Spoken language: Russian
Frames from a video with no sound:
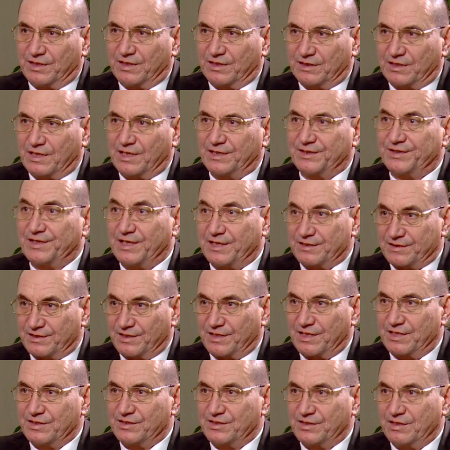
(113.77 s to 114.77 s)
Это
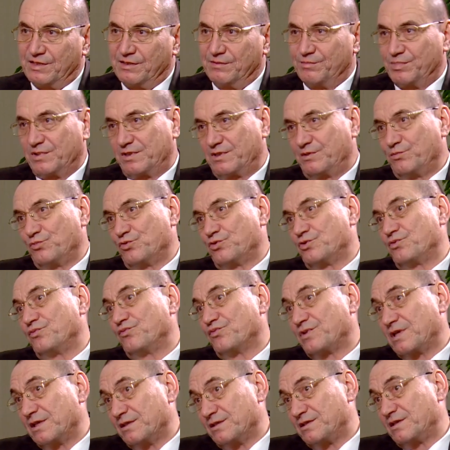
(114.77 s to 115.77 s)
однозначно, потому что
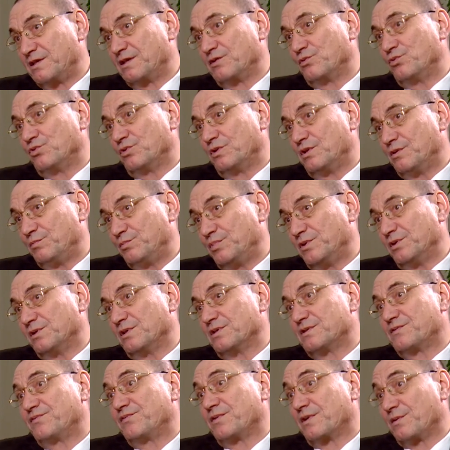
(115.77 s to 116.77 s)
в конце года
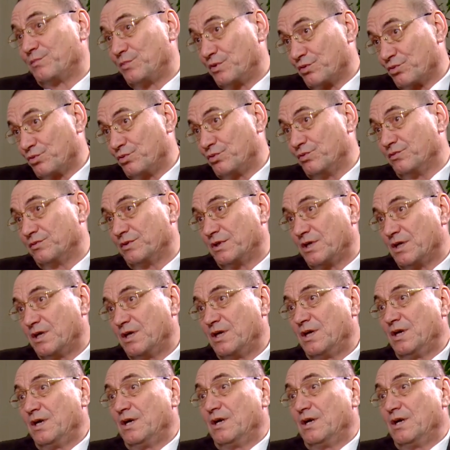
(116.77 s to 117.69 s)
было сформировано